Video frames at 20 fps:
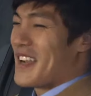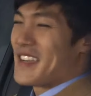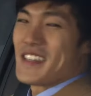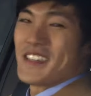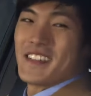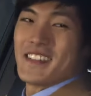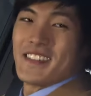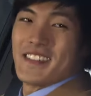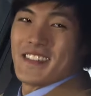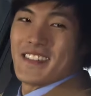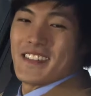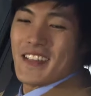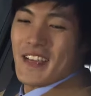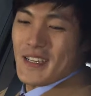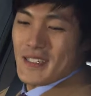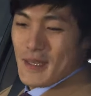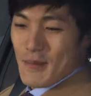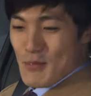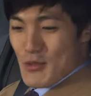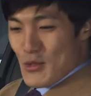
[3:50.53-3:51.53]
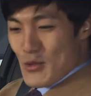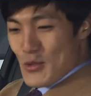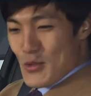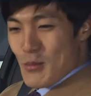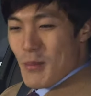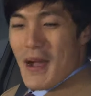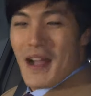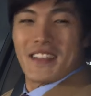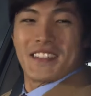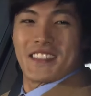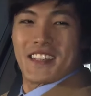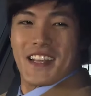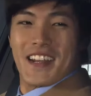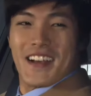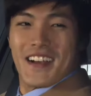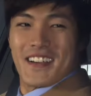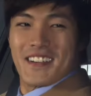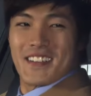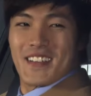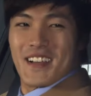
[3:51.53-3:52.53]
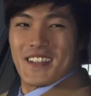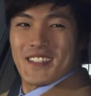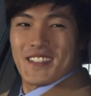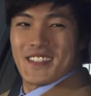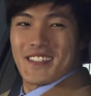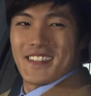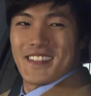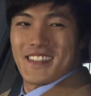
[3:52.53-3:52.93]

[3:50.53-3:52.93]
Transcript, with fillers: 하긴 내가 삼촌을 좀 많이 사랑하긴 하지.